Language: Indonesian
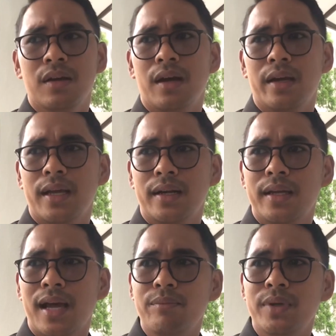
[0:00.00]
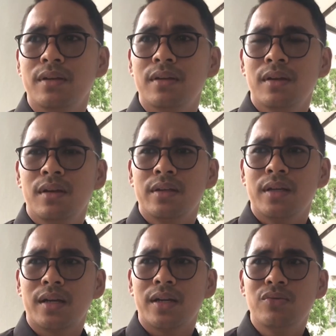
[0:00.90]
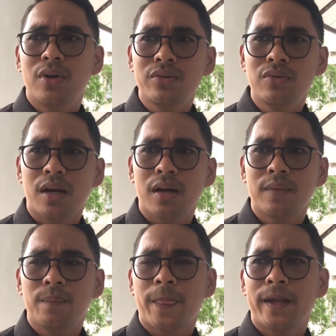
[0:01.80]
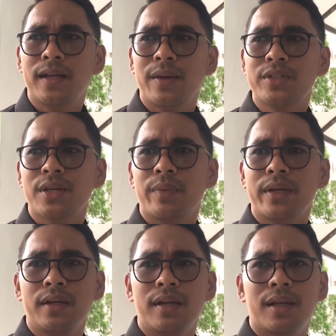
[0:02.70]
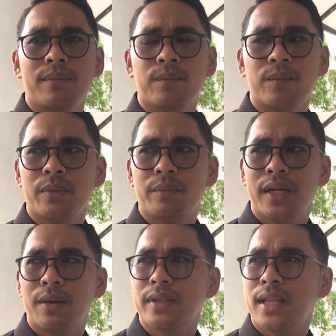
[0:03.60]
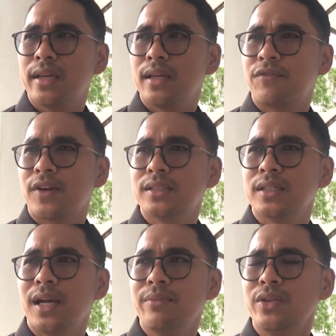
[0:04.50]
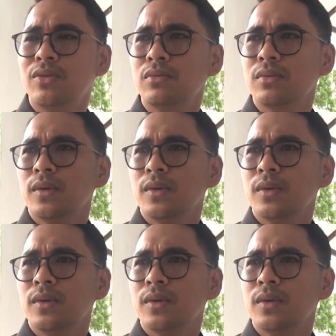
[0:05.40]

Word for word: uh, yang diambil. Yang kedua juga tadi kami sampaikan dalam pendapat akhir fraksi kami itu